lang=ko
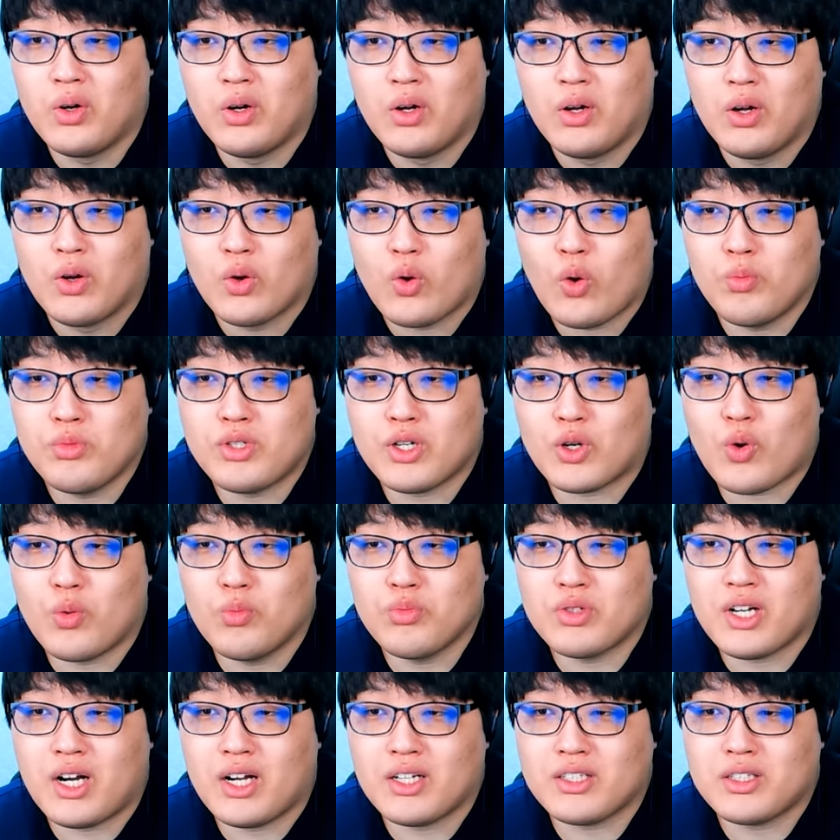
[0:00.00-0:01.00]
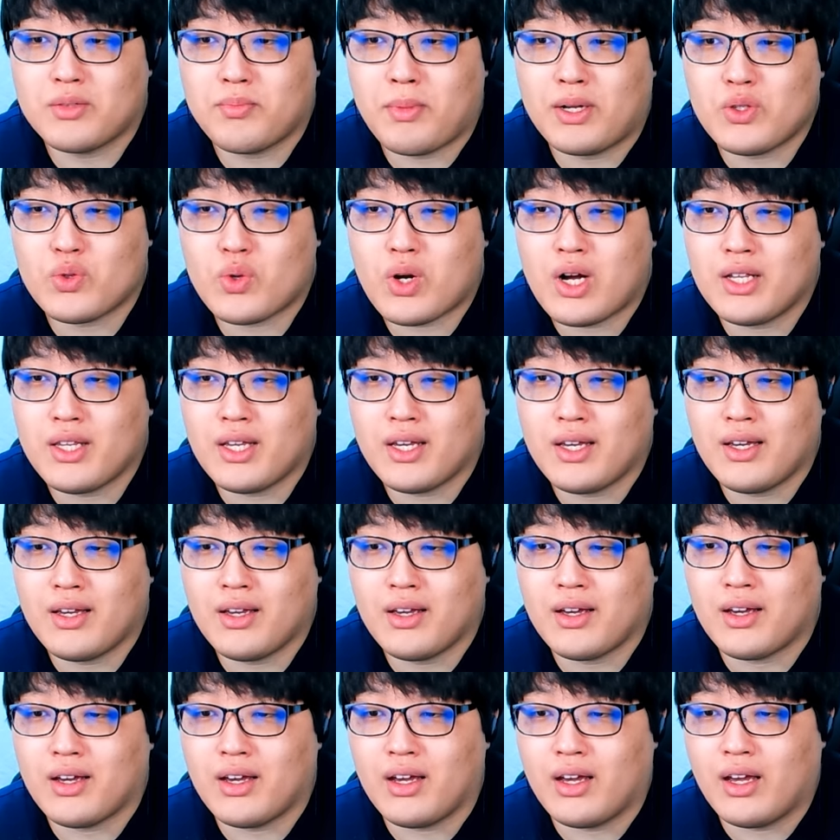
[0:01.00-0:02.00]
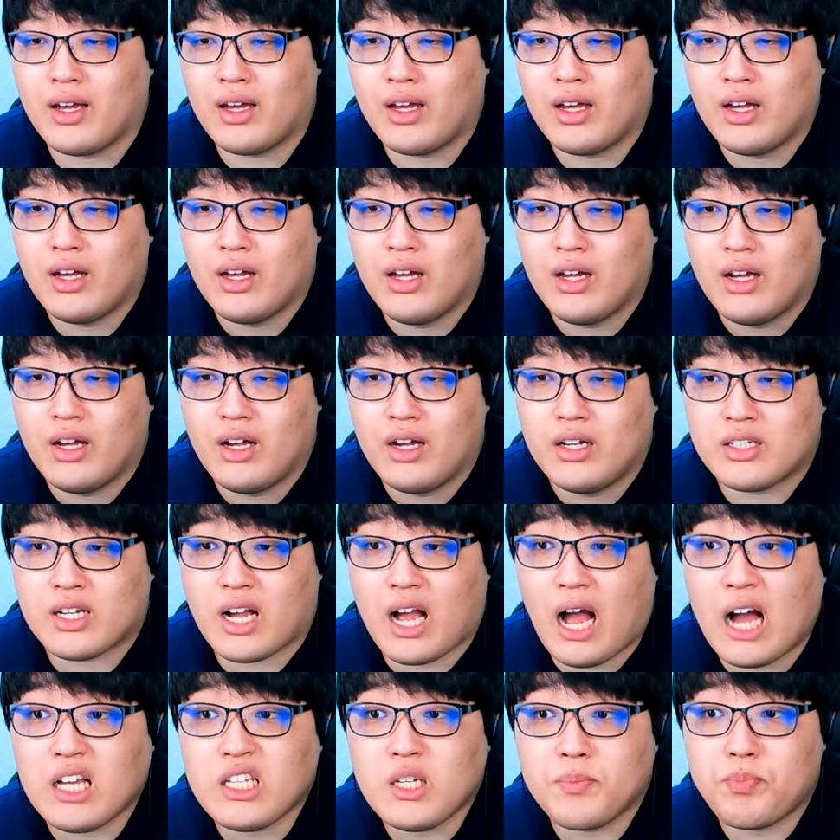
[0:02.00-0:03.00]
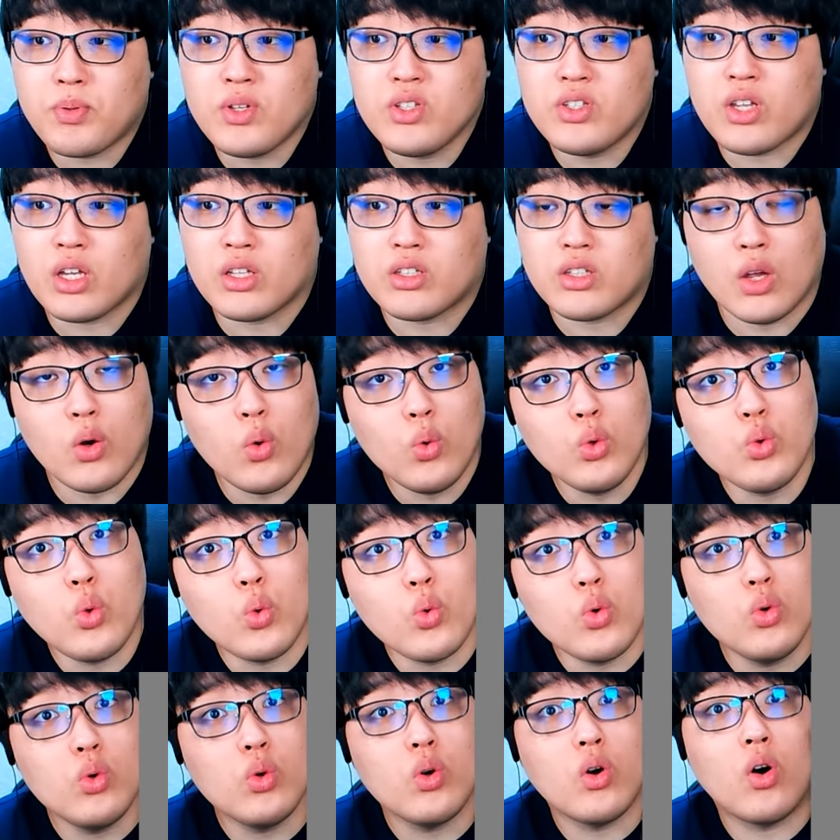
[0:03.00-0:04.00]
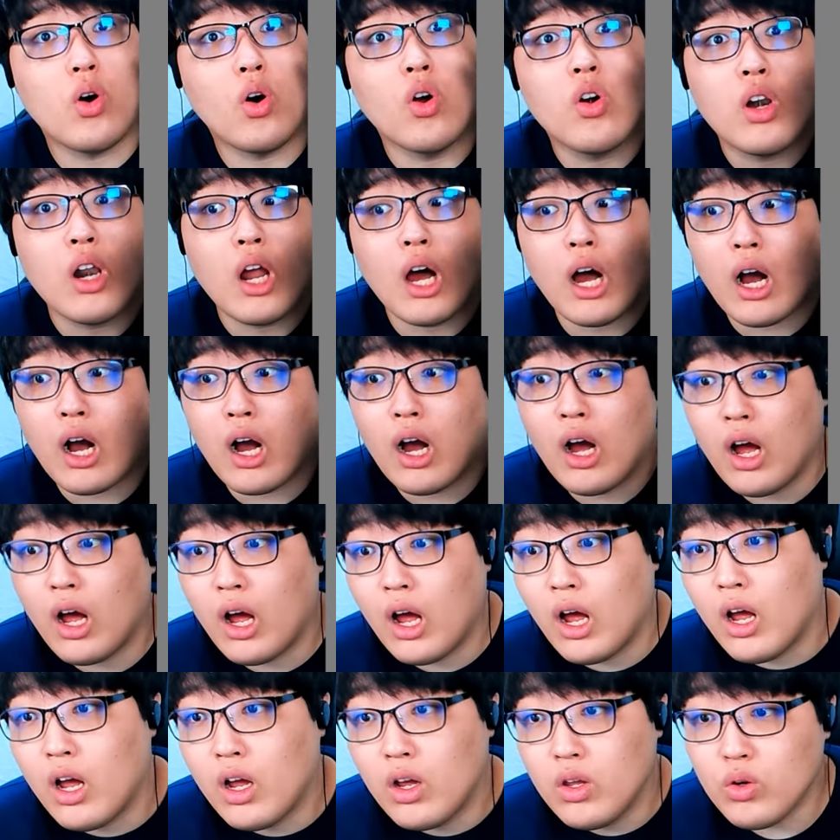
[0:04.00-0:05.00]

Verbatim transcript: 꼼질꼼질악 만족하네. 자, 가시 핀셋. 새로운 도구 올라. 이거